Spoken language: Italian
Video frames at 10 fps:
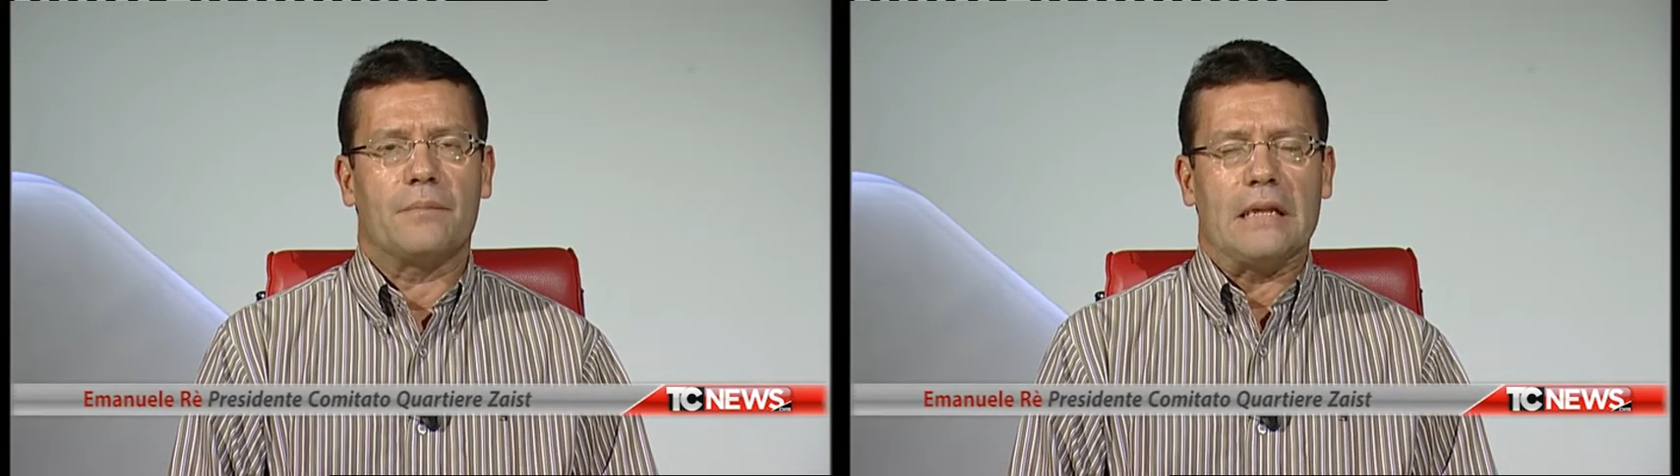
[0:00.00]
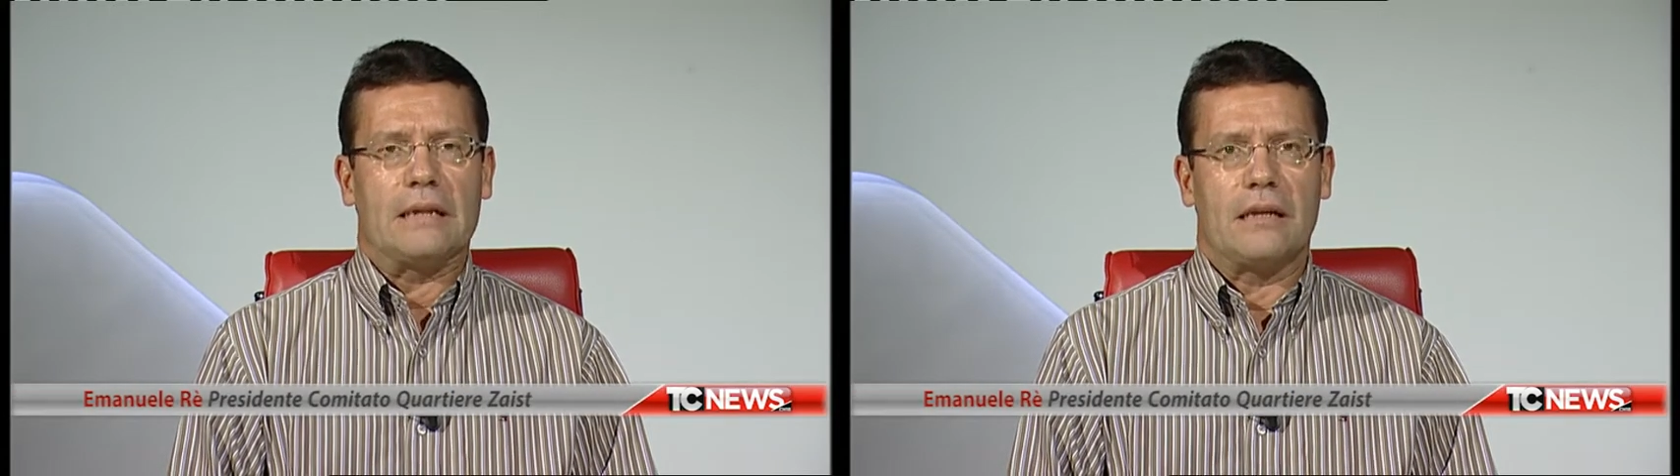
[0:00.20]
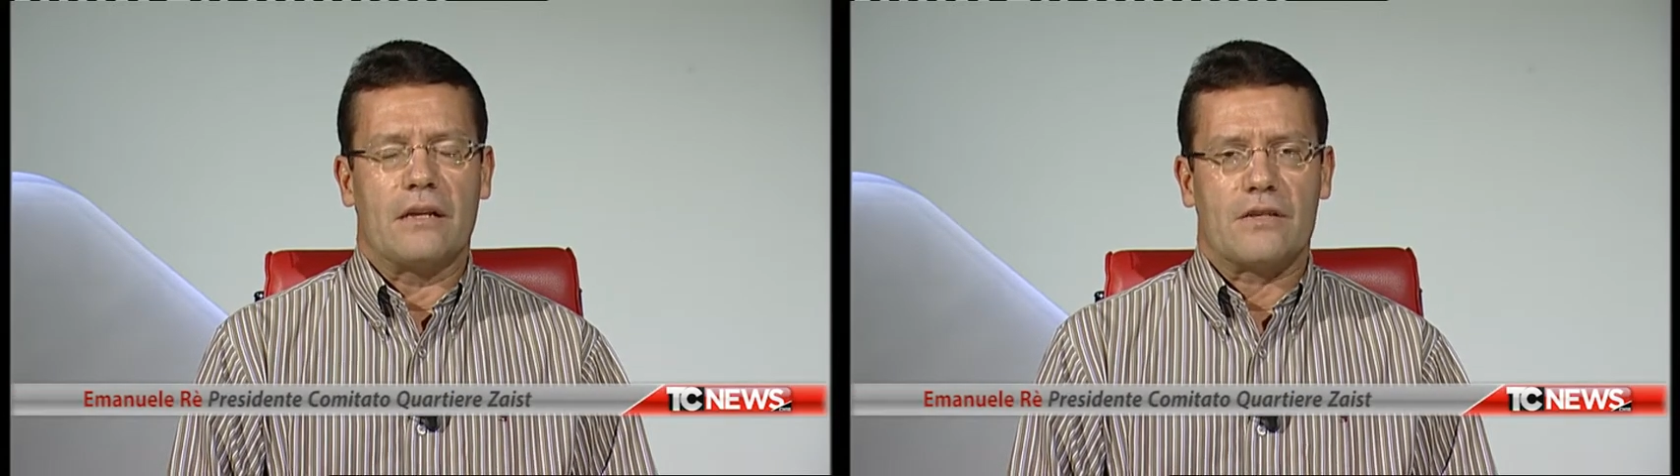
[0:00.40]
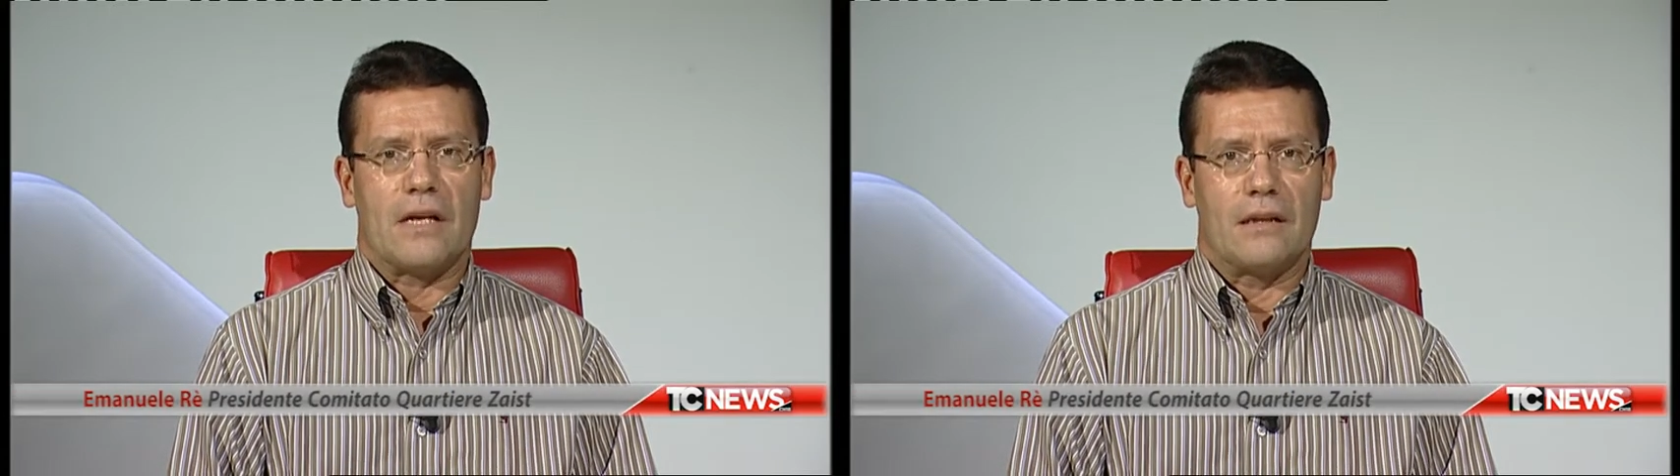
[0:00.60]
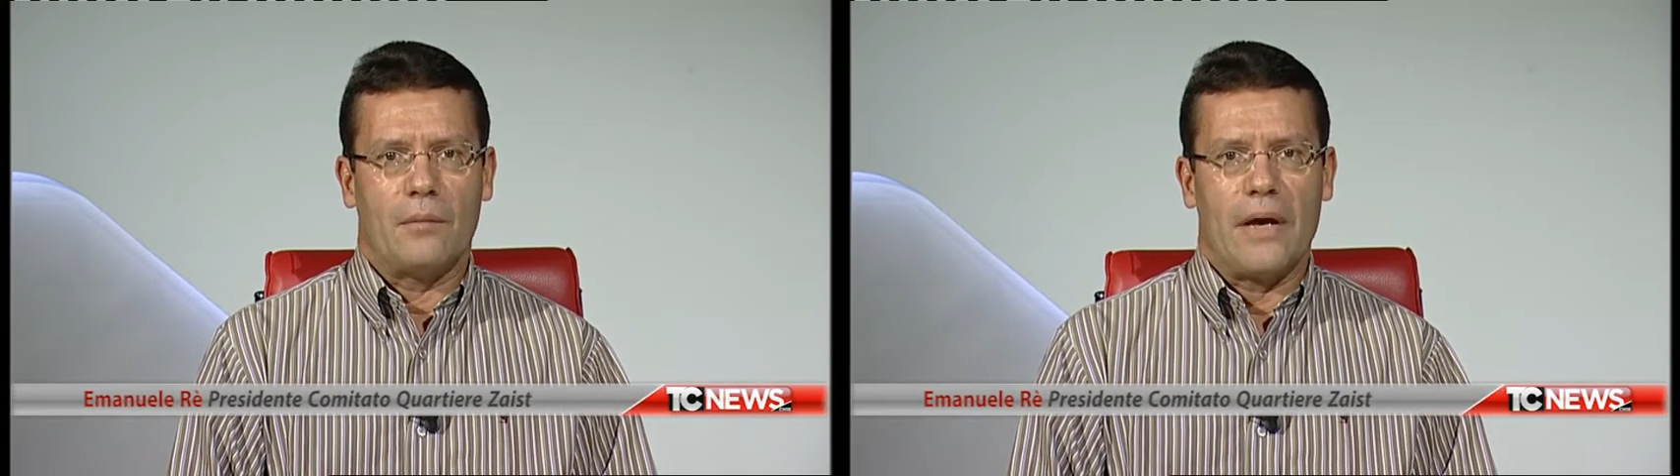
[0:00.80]
il
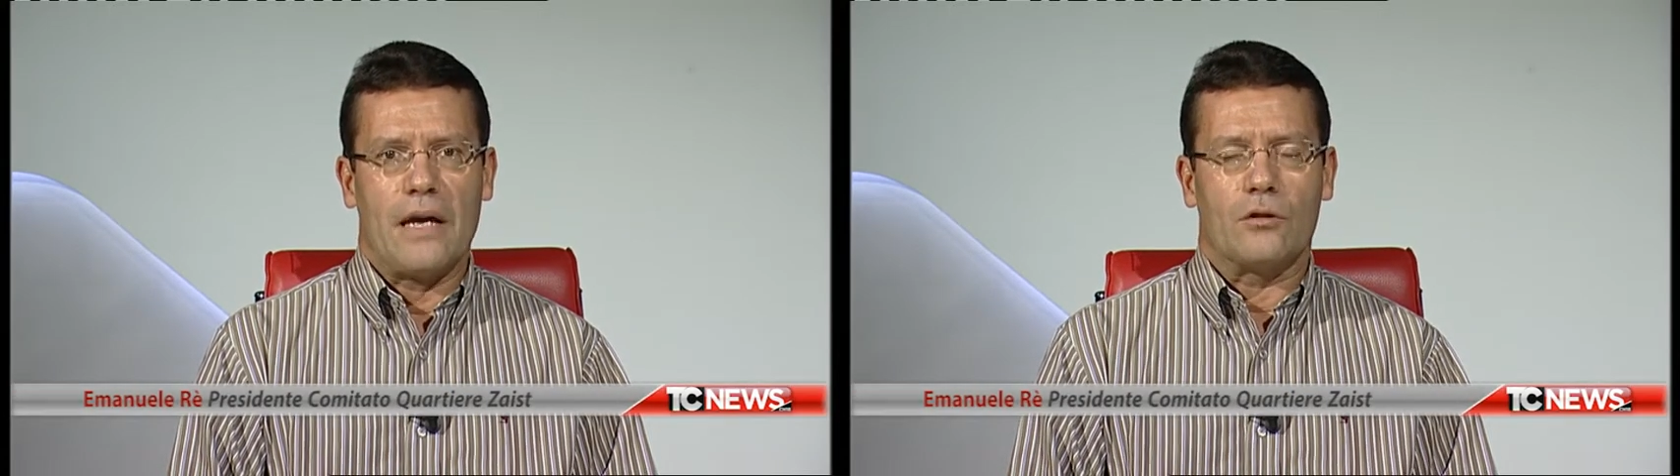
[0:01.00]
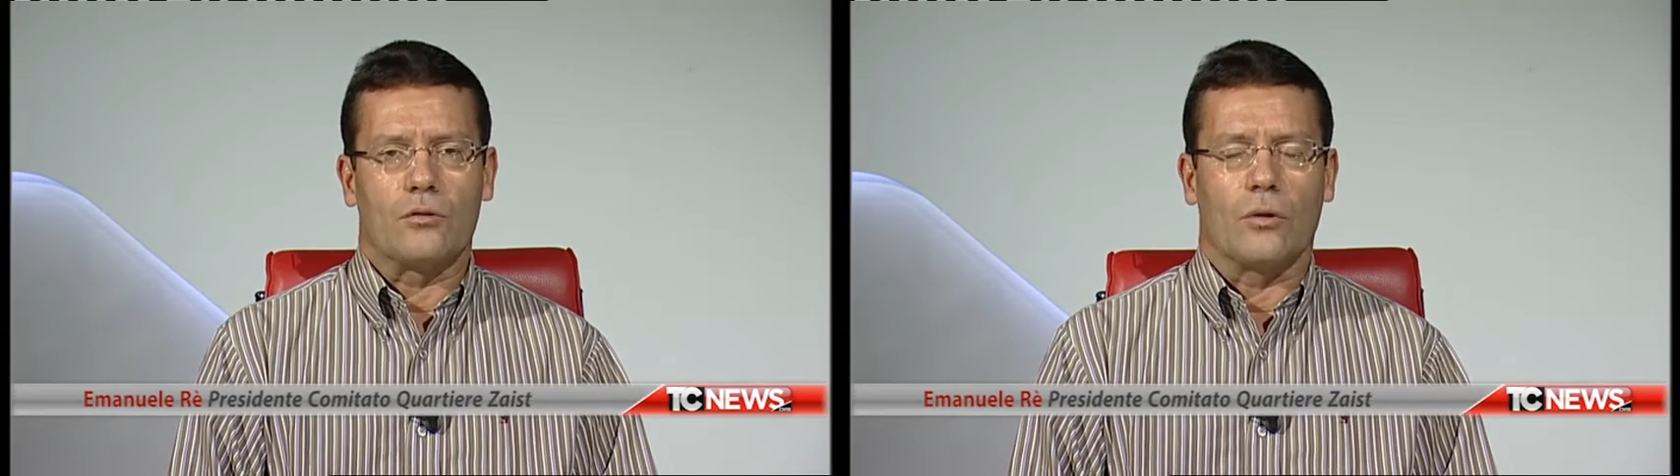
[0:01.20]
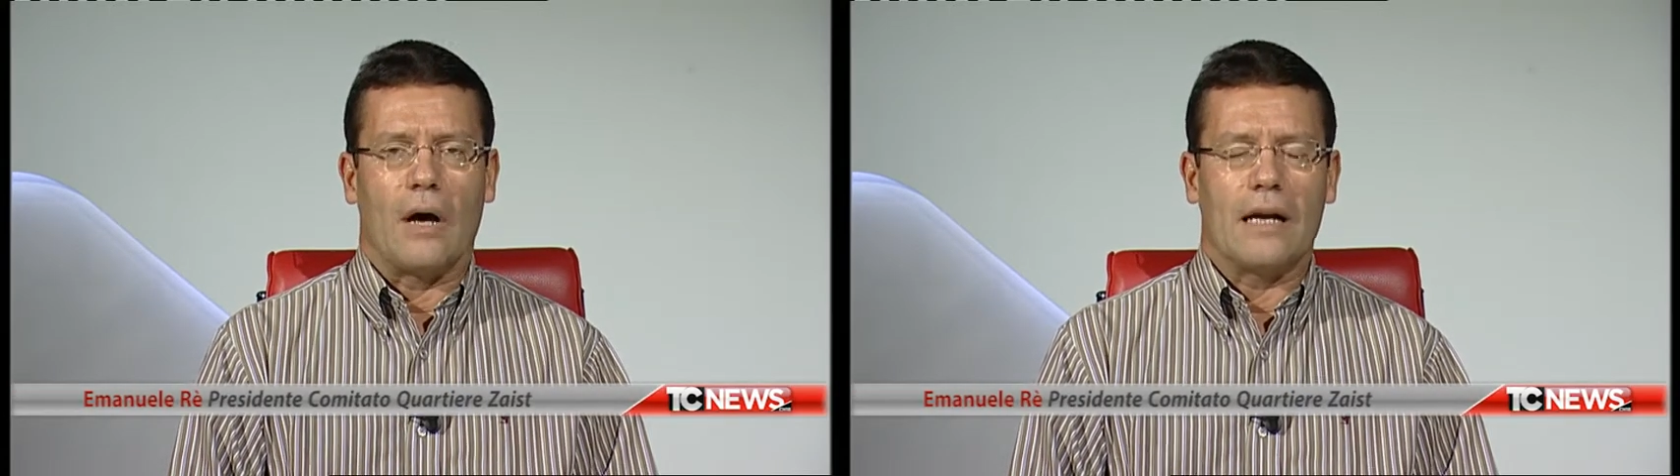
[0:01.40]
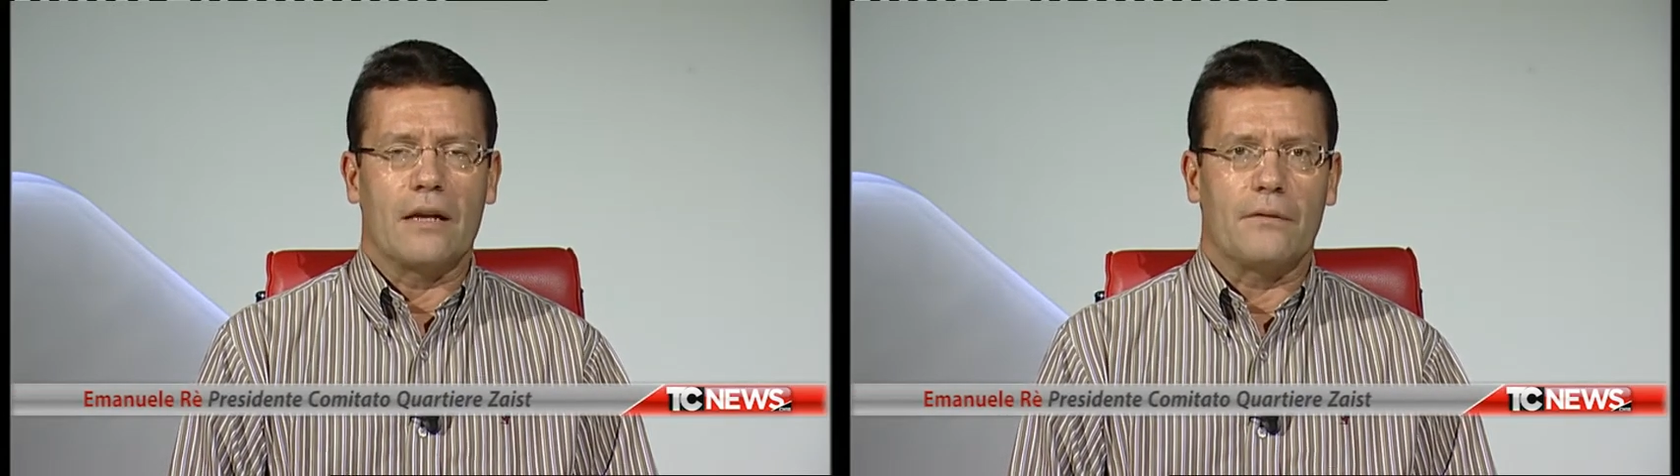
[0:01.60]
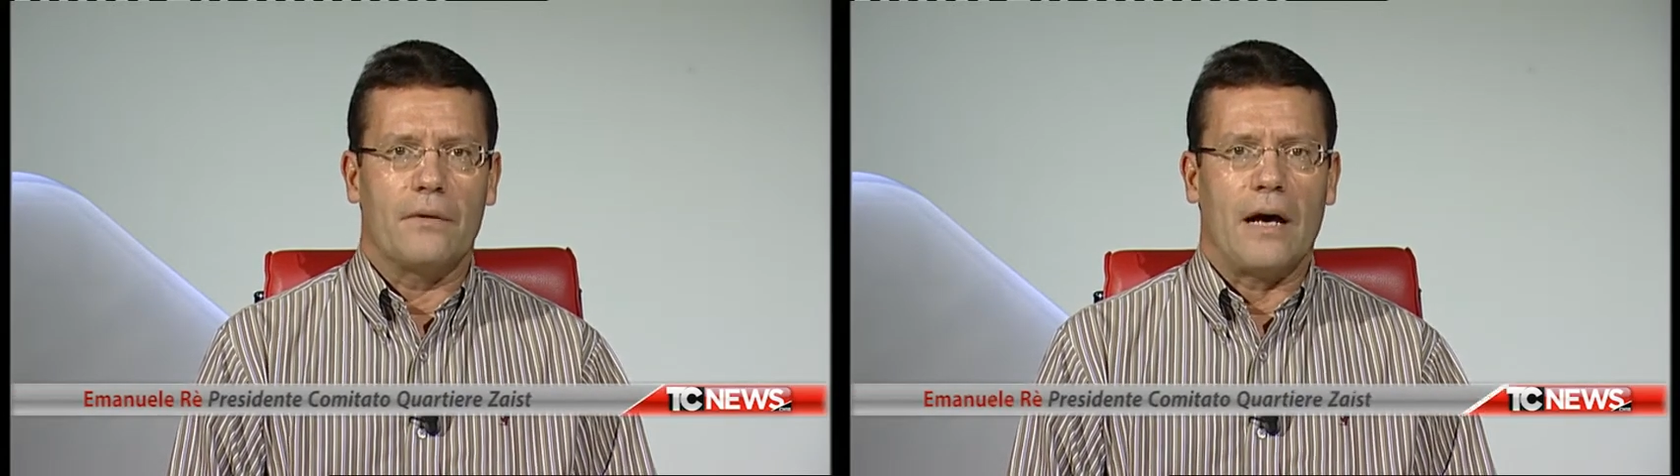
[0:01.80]
teleriscaldamento
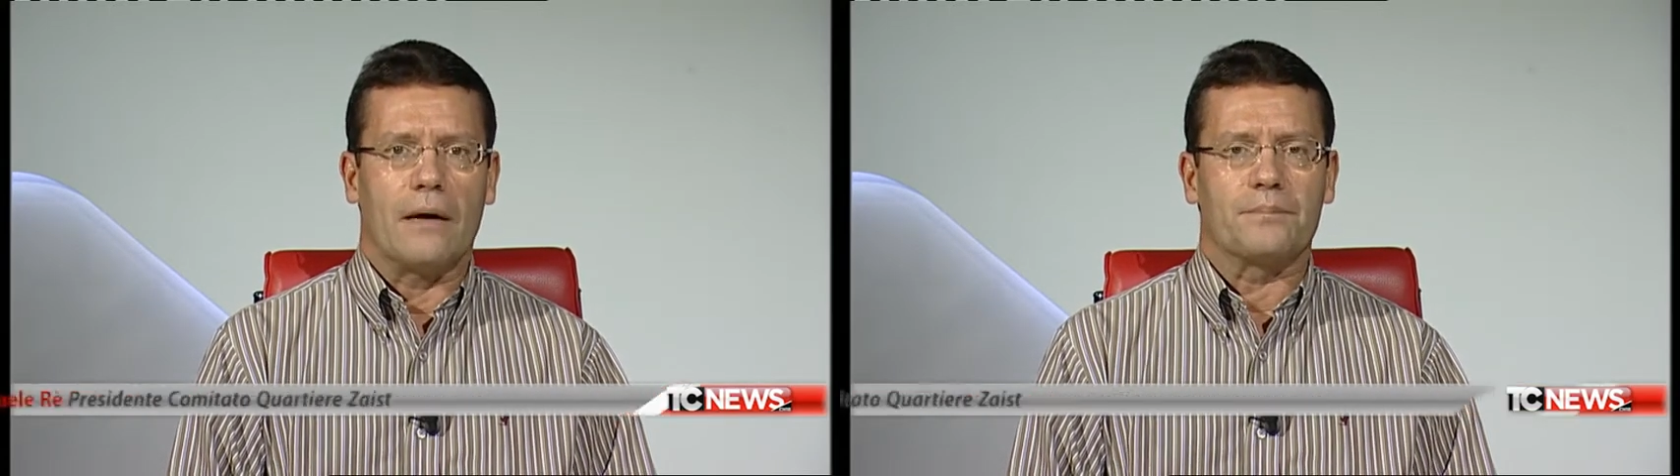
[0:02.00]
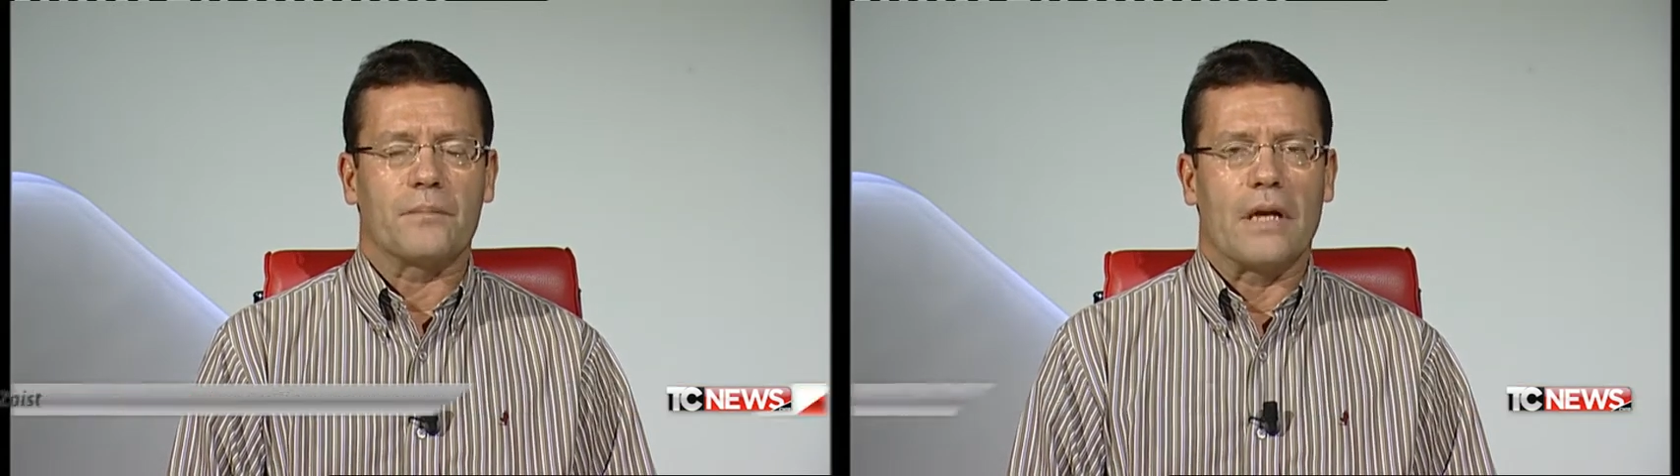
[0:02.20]
anni fa